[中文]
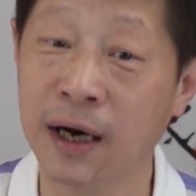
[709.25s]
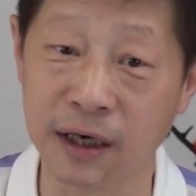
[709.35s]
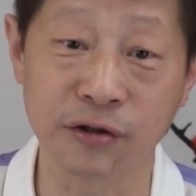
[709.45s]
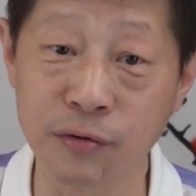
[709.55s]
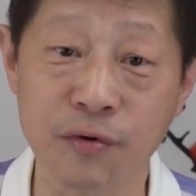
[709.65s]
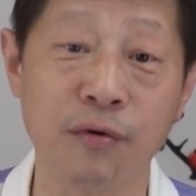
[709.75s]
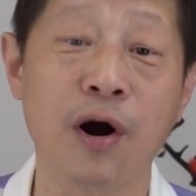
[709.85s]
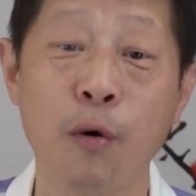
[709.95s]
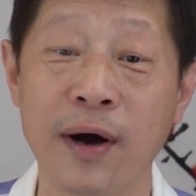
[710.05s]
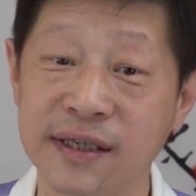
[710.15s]
和中共
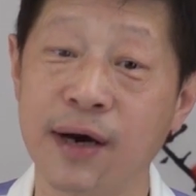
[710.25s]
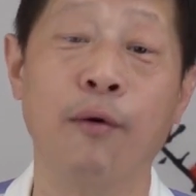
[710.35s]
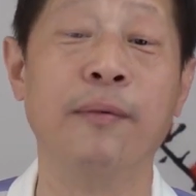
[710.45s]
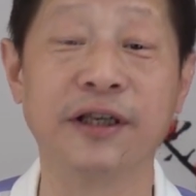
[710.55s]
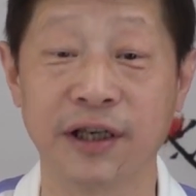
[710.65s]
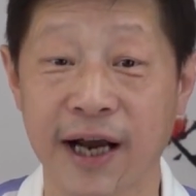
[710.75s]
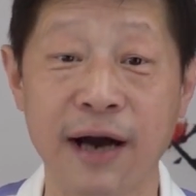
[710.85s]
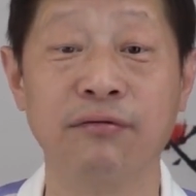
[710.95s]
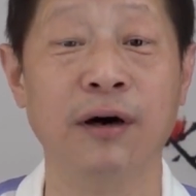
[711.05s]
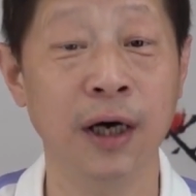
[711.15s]
高官在我们这里开户。